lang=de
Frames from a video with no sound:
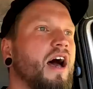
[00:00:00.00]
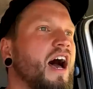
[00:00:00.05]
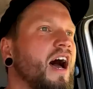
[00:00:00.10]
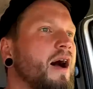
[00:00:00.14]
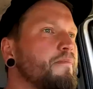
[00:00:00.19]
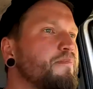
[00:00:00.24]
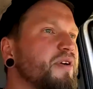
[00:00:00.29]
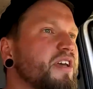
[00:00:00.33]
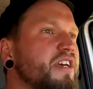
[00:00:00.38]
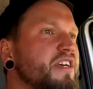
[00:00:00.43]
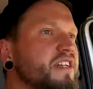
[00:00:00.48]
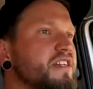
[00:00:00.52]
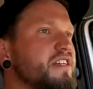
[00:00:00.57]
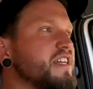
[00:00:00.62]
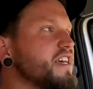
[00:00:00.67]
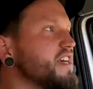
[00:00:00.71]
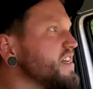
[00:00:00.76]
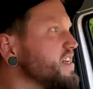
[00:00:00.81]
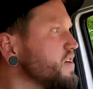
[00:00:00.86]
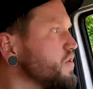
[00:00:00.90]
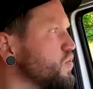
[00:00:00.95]
Ab in
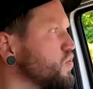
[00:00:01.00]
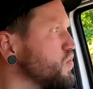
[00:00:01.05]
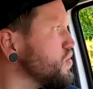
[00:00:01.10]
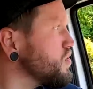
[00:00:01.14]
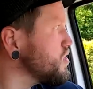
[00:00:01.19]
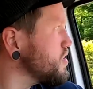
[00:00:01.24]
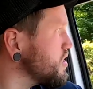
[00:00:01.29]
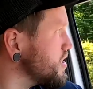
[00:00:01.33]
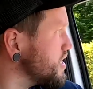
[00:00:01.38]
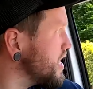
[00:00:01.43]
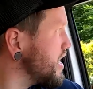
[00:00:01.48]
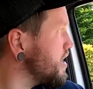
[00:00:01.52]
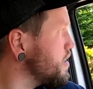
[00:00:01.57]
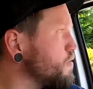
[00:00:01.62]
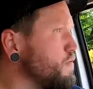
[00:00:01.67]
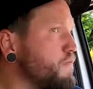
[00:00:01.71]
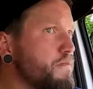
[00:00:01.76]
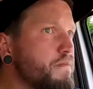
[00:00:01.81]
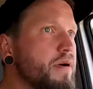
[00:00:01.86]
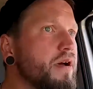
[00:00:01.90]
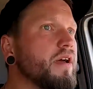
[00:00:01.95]
den
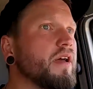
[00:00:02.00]
Urlaub.